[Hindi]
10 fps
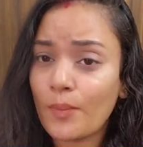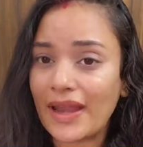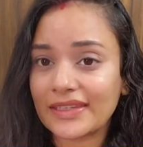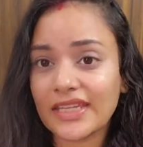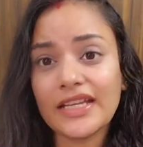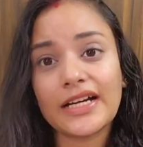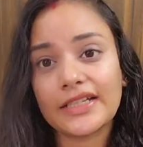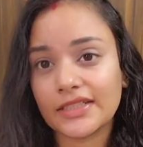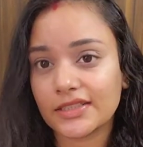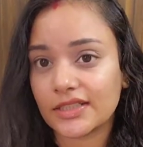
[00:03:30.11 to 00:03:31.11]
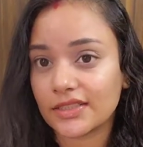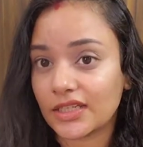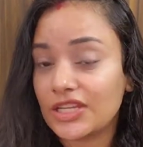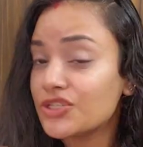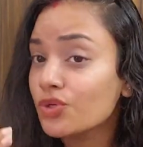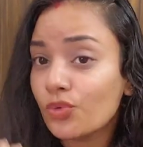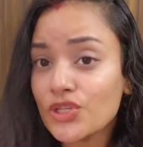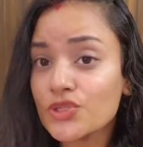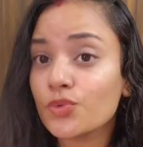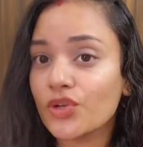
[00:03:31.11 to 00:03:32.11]
बैठ के खाना खाना है नीचे
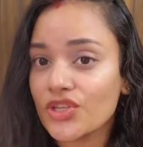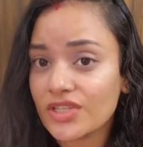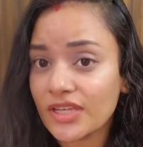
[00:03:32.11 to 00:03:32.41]
कोई स्टोरेज